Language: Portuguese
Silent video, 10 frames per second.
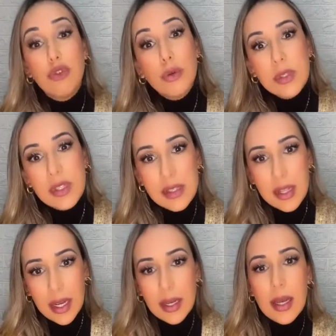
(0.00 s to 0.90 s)

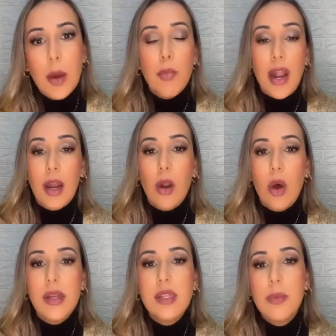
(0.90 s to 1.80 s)
justa para
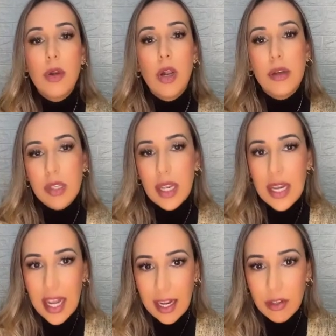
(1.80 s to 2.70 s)
nós e para o nosso
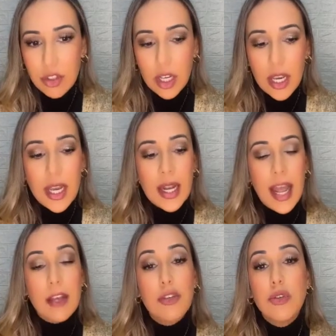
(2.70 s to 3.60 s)
cliente.
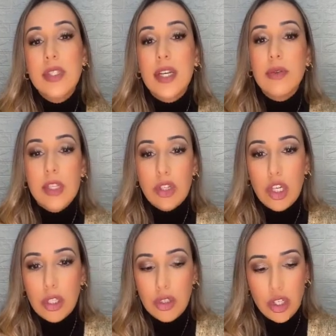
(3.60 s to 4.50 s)
Né? Justa no
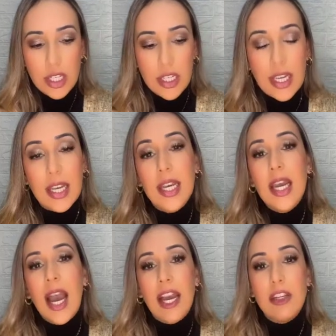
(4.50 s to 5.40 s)
sentido de que
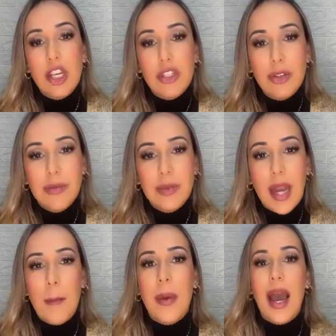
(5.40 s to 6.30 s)
a gente não
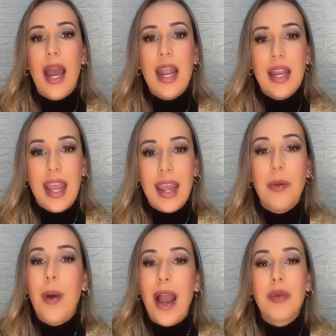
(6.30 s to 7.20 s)
trabalha, é,
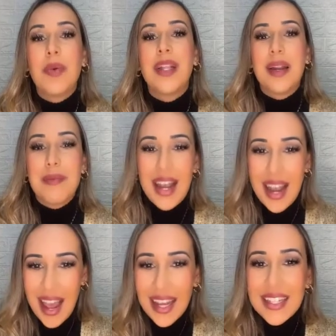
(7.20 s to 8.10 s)
não pague para
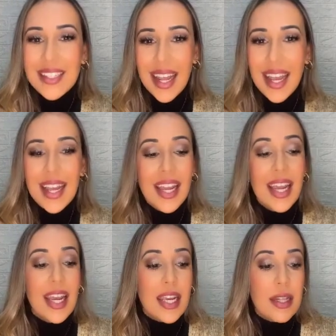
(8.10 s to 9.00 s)
trabalhar, né?
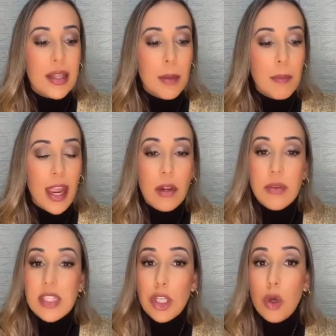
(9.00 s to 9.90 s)
E também não
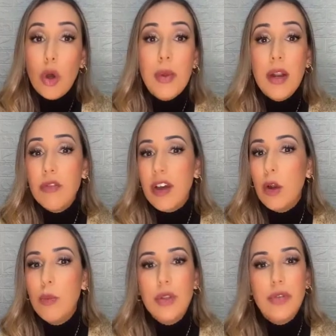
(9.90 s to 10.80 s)
esteja cobrando um
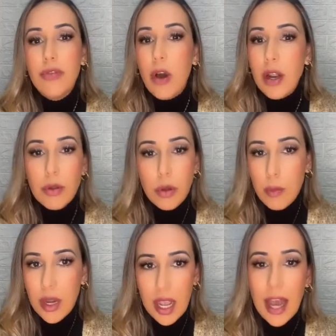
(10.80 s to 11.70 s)
valor muito fora do que o
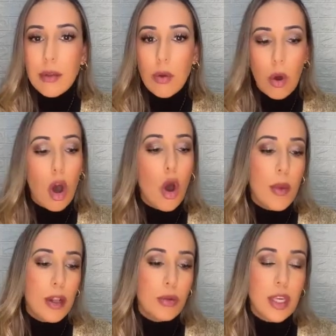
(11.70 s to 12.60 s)
mercado
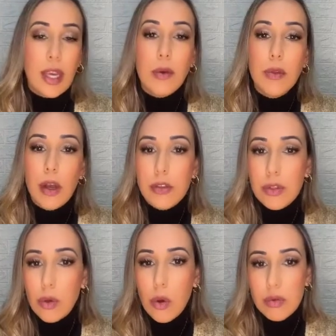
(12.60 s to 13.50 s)
cobra, do que o
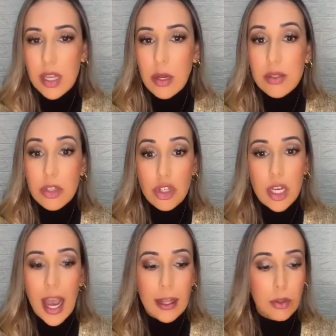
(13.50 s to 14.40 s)
nosso conselho ou
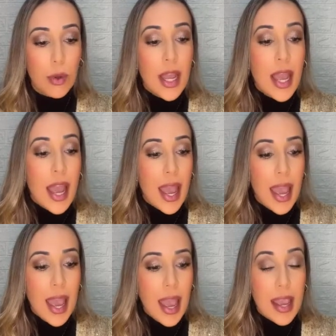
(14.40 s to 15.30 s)
sindicato
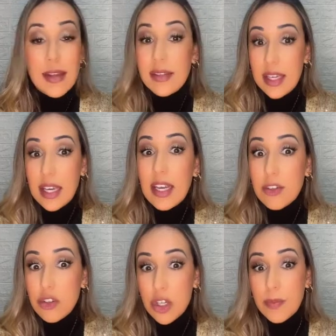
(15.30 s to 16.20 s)
é,
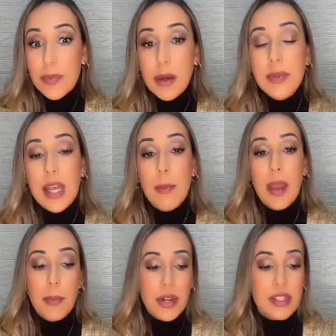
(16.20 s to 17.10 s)
exige. Então,
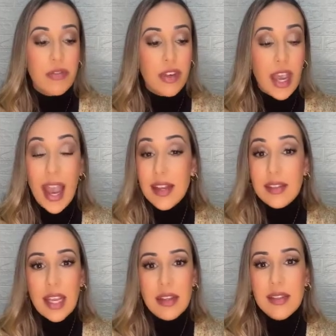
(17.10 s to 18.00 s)
saber precificar é
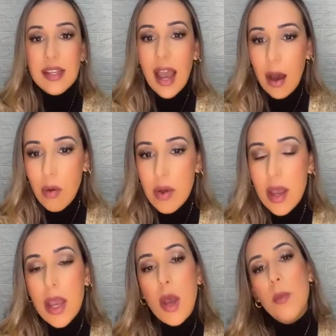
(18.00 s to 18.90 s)
essencial
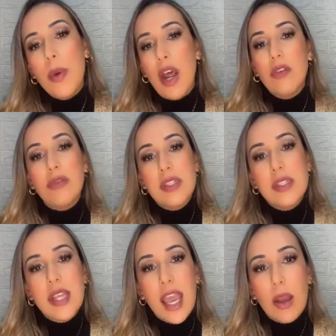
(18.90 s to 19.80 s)
para
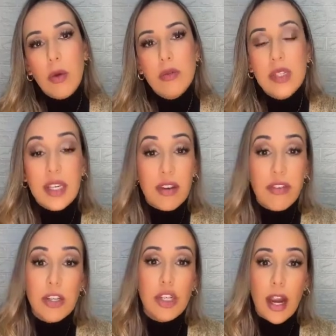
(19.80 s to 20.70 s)
você conseguir
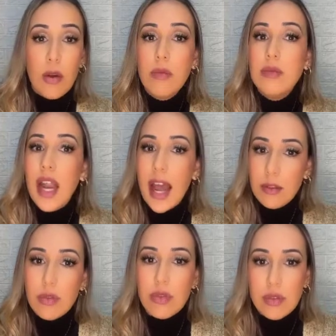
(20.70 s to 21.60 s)
fechar
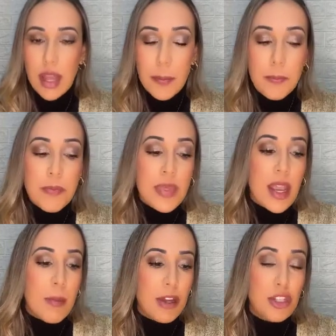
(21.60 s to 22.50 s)
contratos, né?
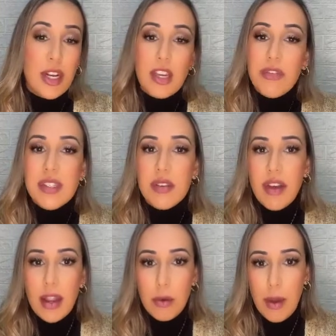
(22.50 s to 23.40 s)
Imagina que você
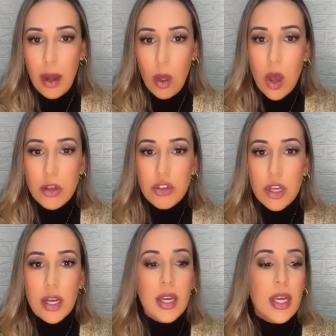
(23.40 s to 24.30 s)
vai numa
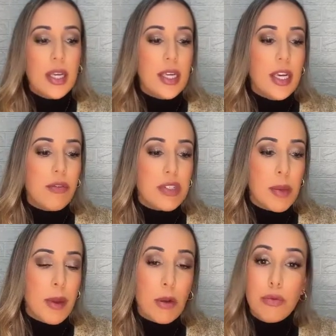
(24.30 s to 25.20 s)
loja e você
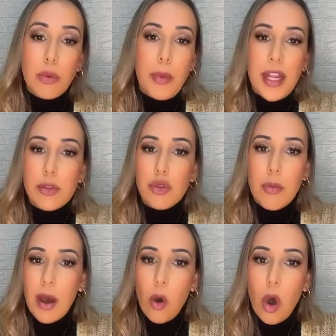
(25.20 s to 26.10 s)
pergunta o preço de
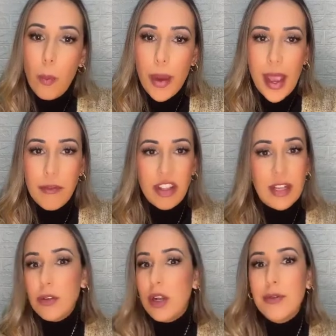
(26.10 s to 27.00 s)
uma roupa e a
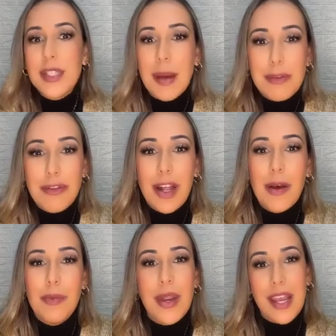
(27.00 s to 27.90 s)
vendedora não sabe te
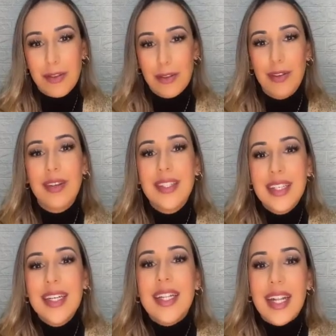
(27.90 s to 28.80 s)
falar o preço,
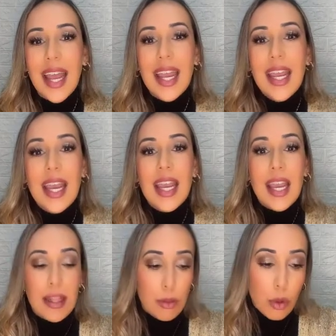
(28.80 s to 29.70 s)
né?
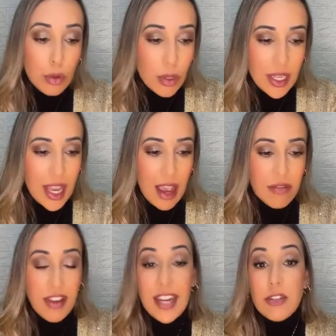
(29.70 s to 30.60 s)
Tudo que é
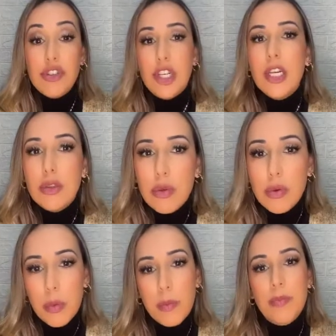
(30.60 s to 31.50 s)

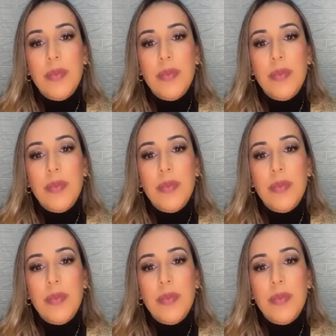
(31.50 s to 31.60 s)
vendido